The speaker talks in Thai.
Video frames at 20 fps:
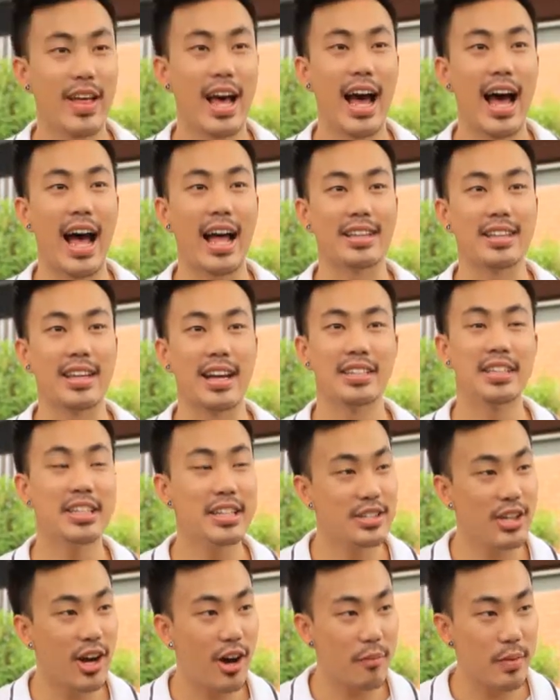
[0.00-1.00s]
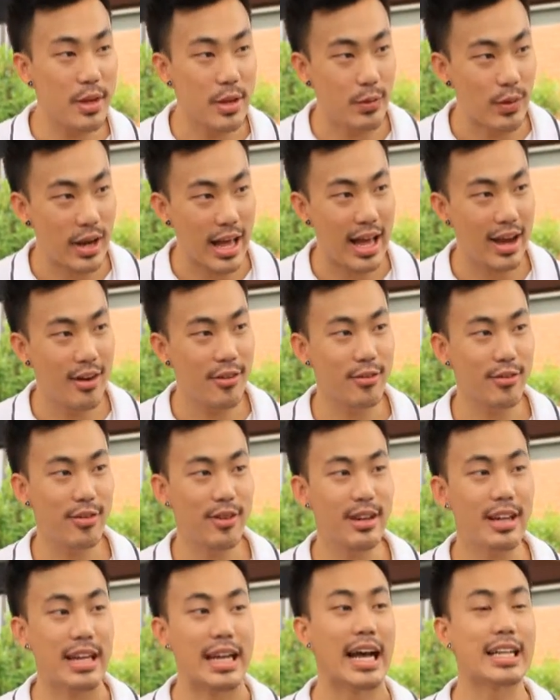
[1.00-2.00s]
อาจจะชื่นชอบพี่อยู่แล้ว
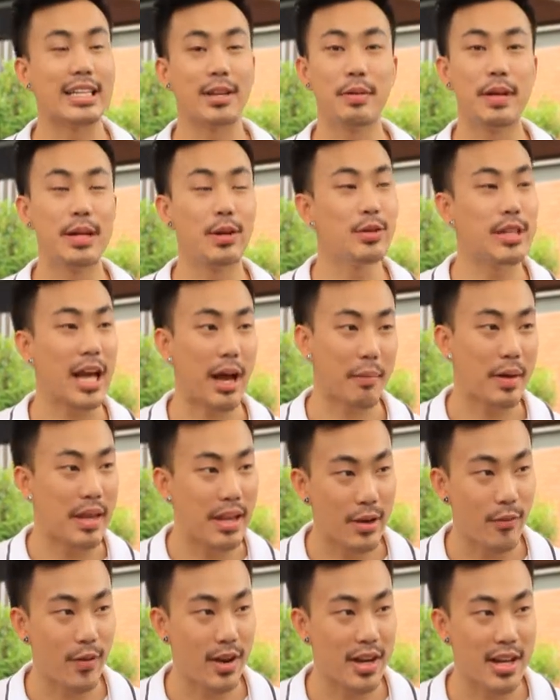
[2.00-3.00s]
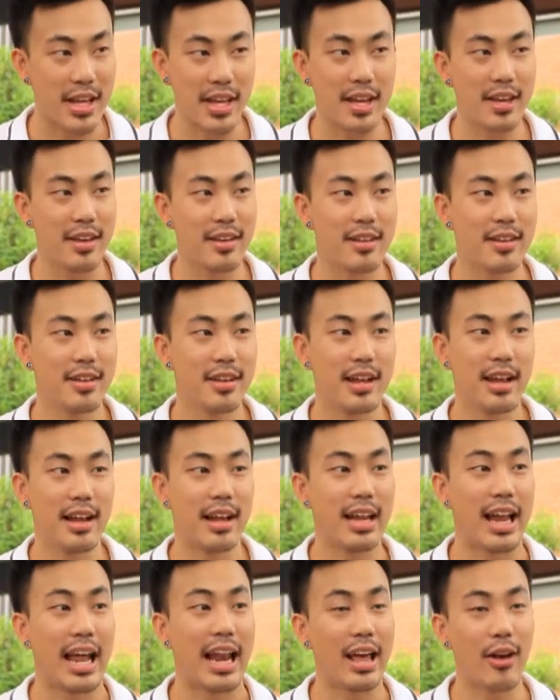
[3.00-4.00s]
รหรืออาจจะเพิ่งรู้จักพี่ในวันนี้
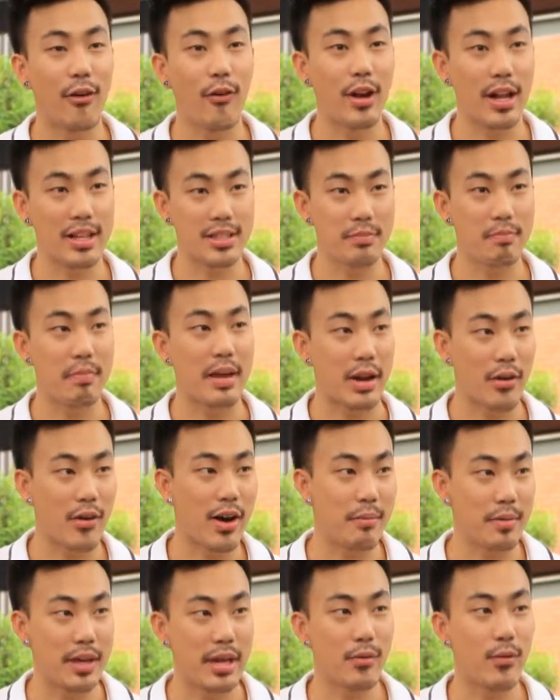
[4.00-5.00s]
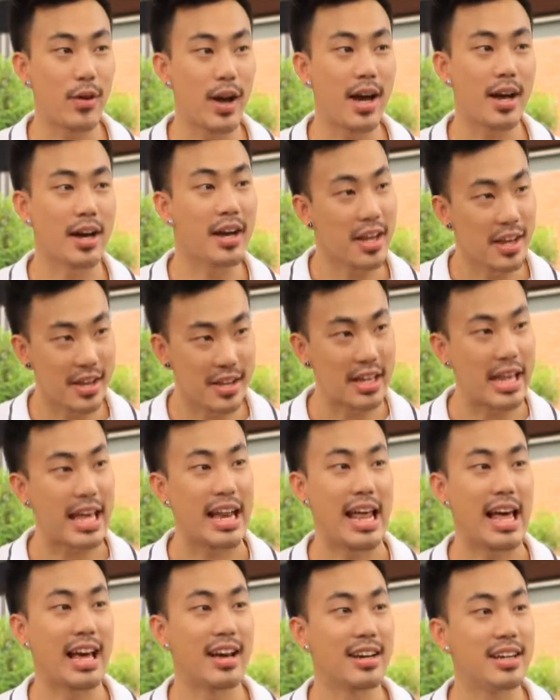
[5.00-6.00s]
หลายๆคนอาจจะเปลี่ยนความคิดว่า เฮ้ยเนี่ย
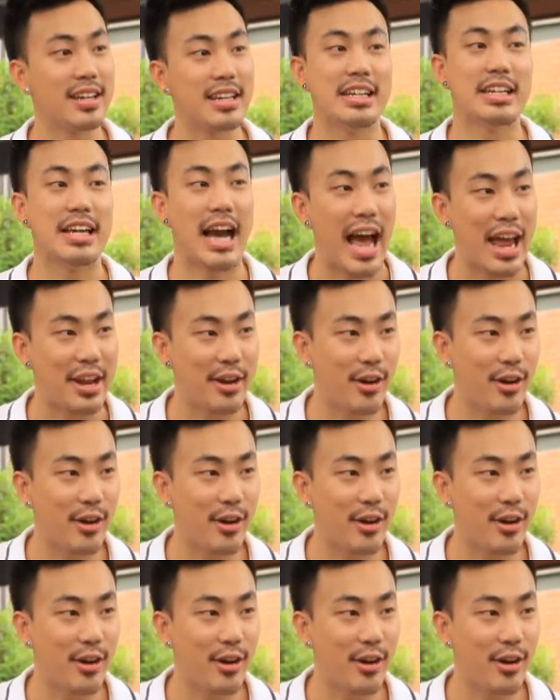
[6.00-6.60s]
แหละคือไอดอ